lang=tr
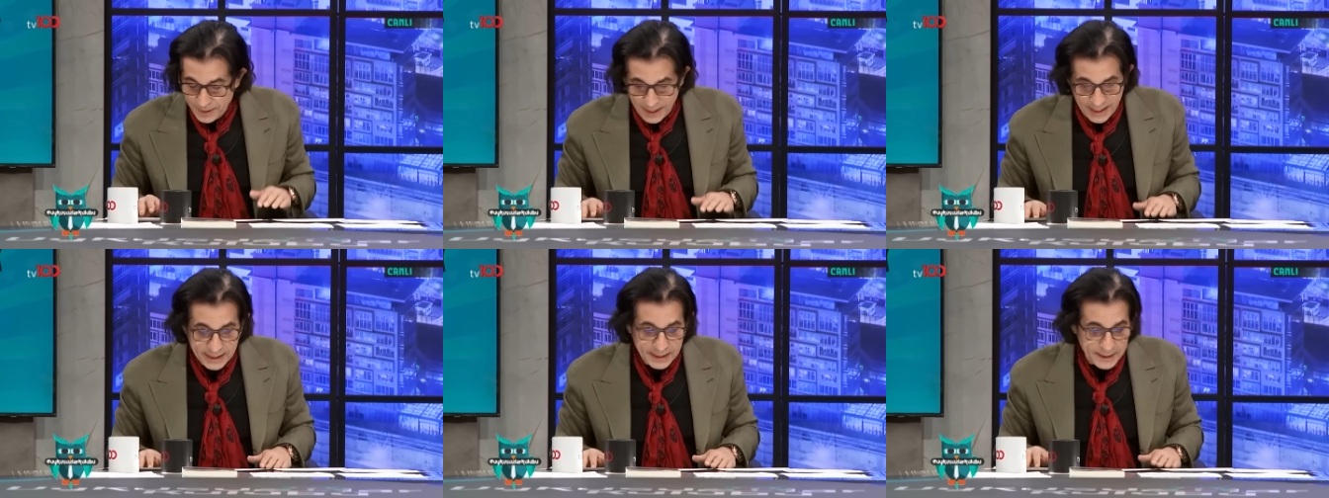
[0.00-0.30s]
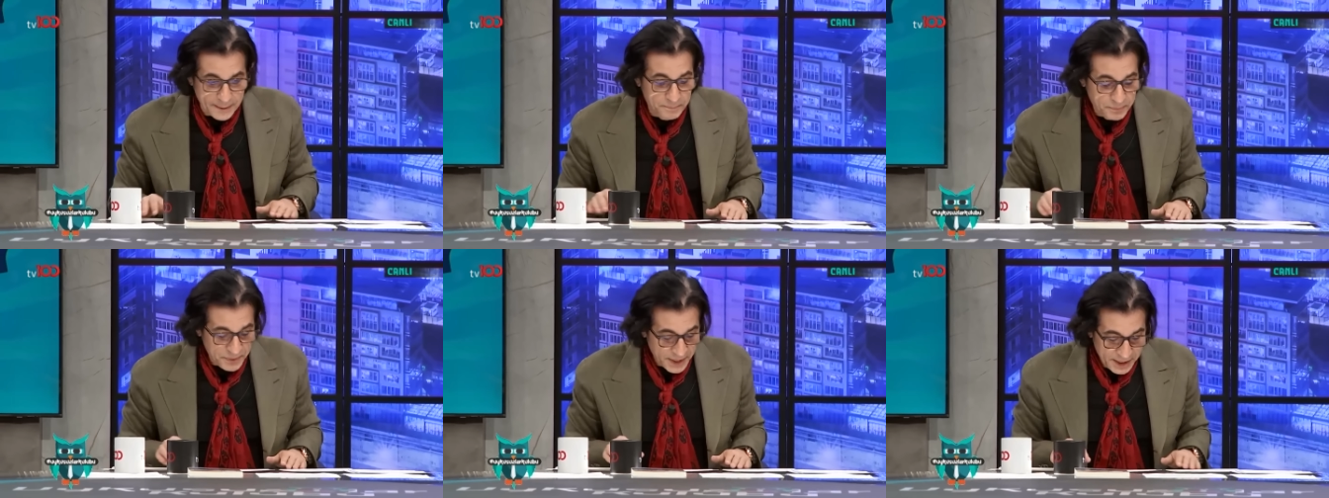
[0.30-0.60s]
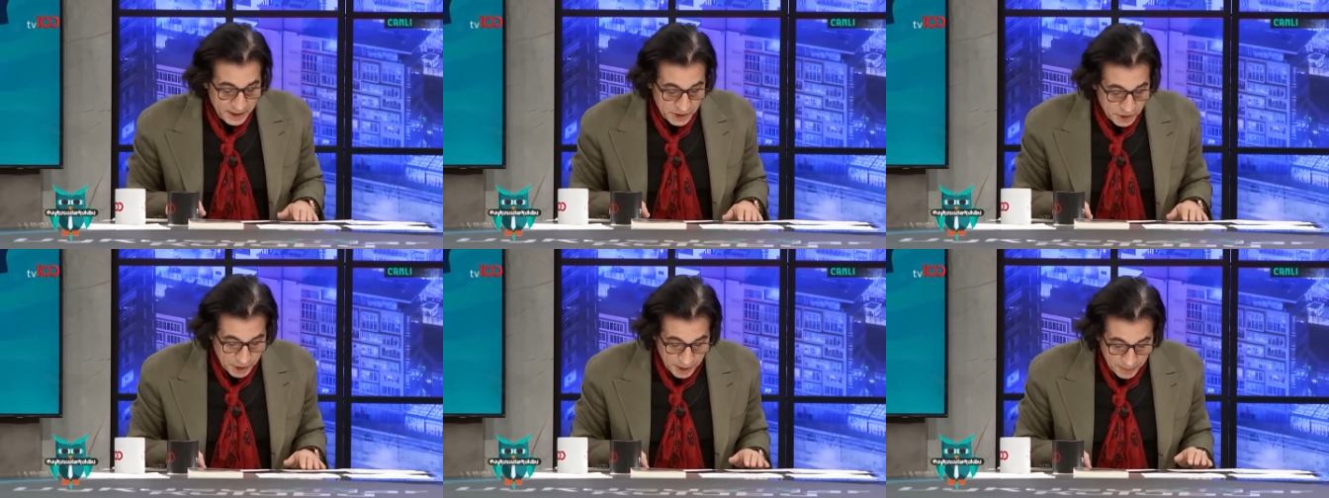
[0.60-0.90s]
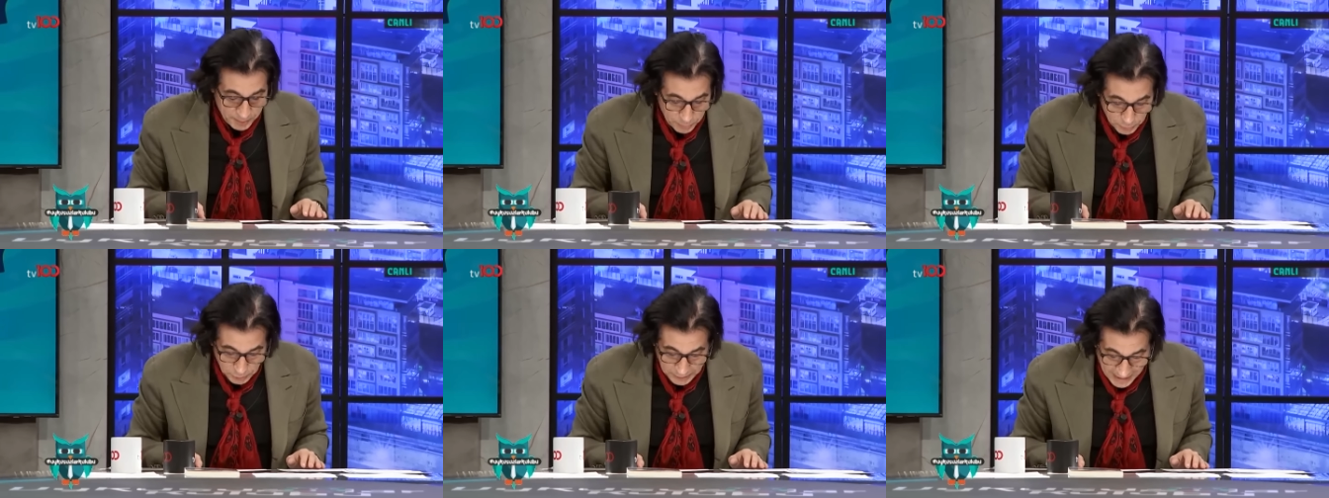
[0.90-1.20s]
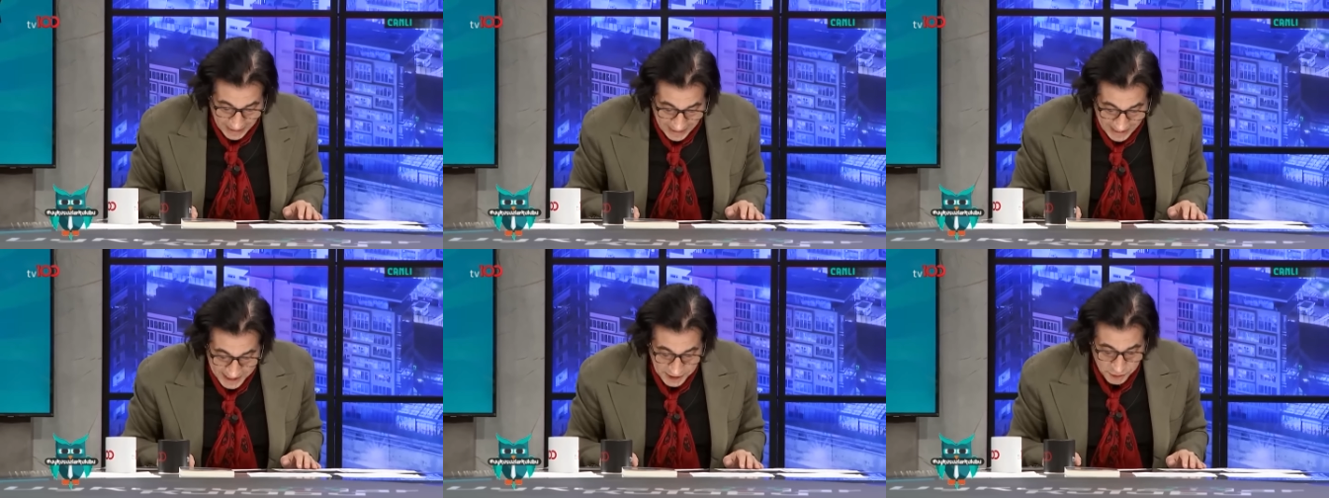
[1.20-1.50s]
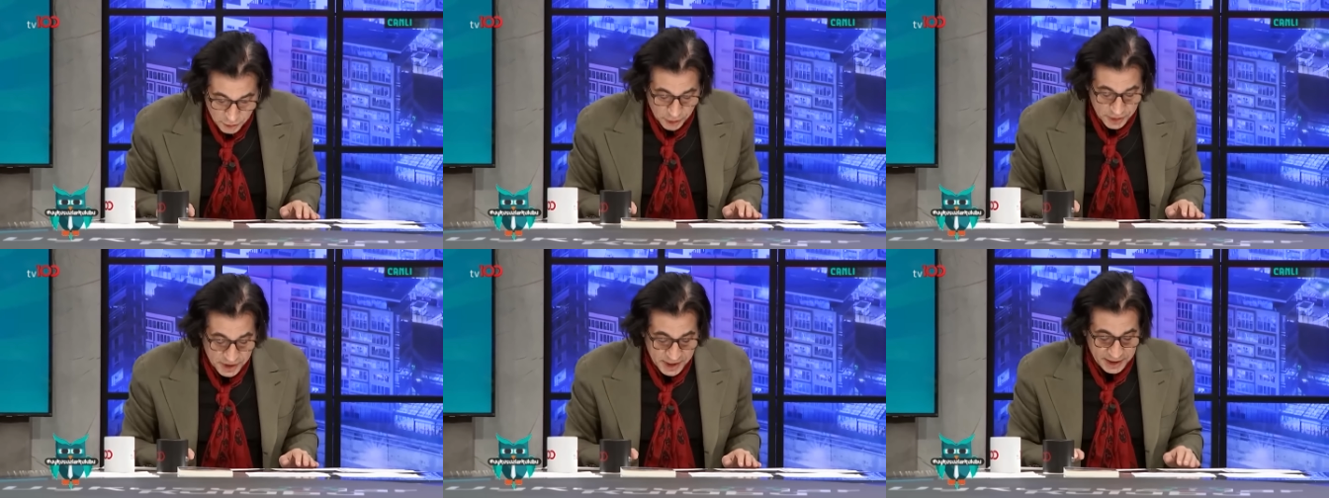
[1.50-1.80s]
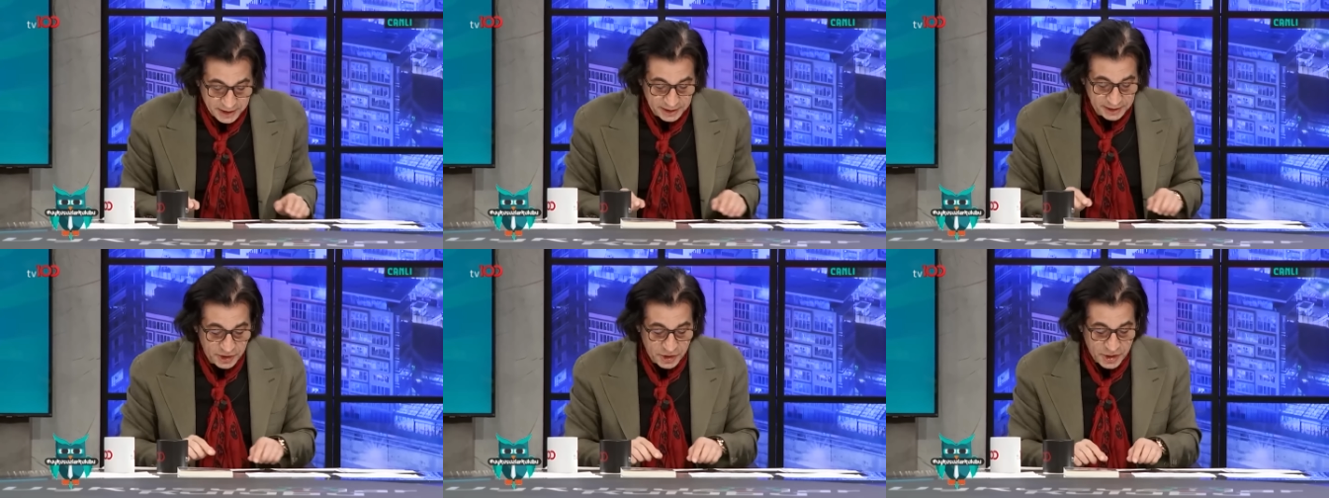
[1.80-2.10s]
Peki. Şimdi burada en çok
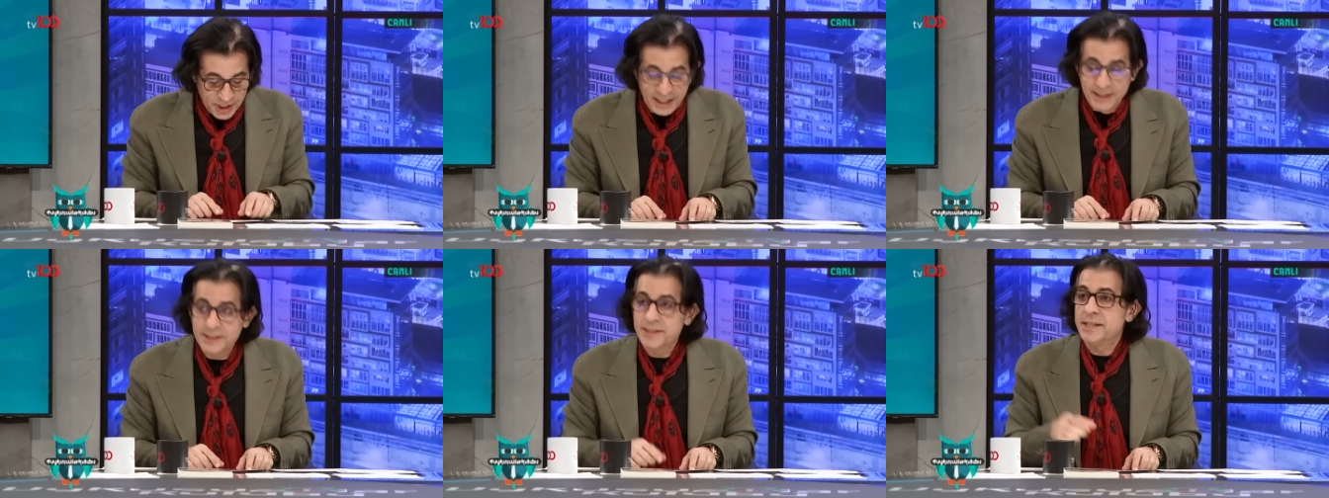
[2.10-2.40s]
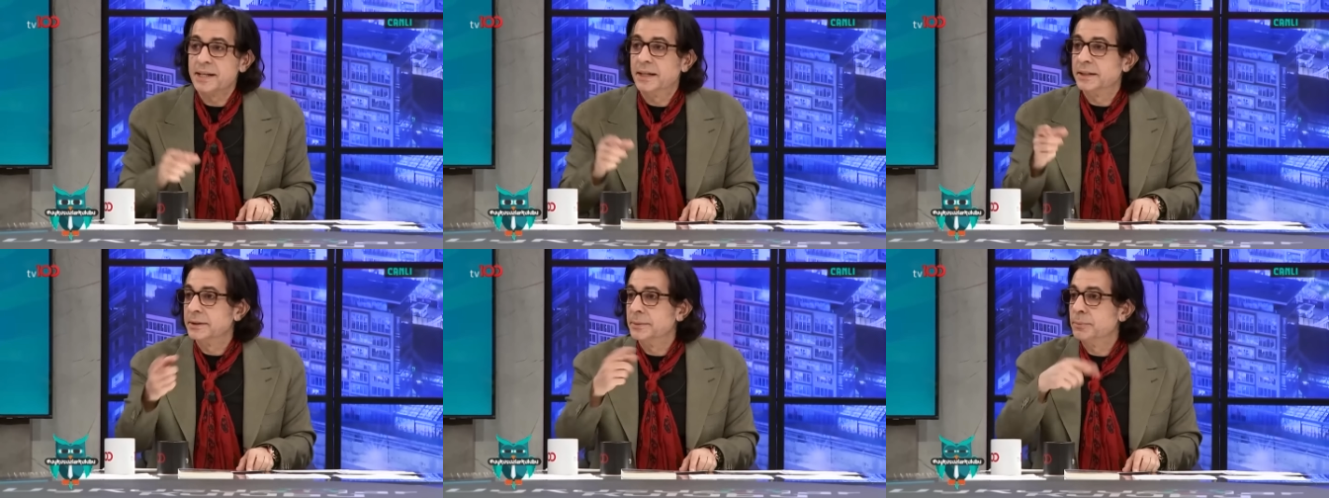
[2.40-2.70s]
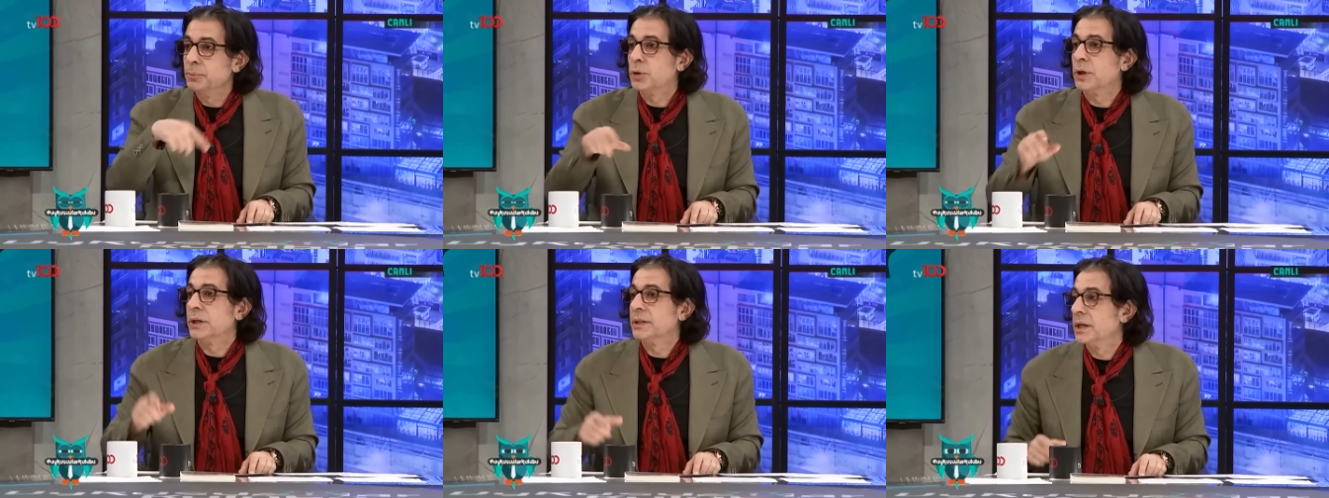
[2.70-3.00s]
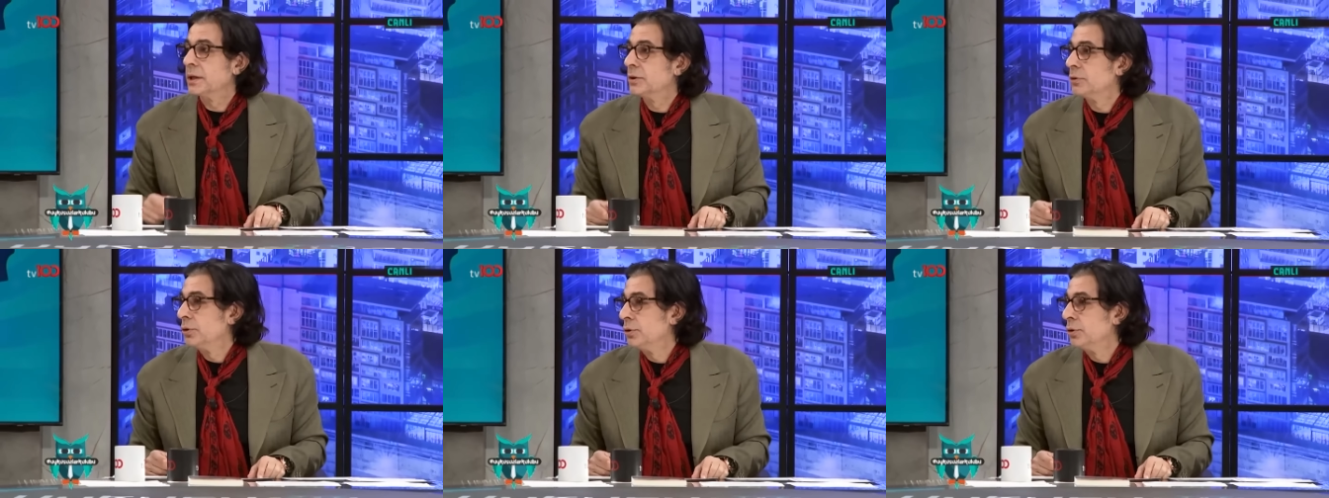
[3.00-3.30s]
sıkılacağını sandığım bu kadar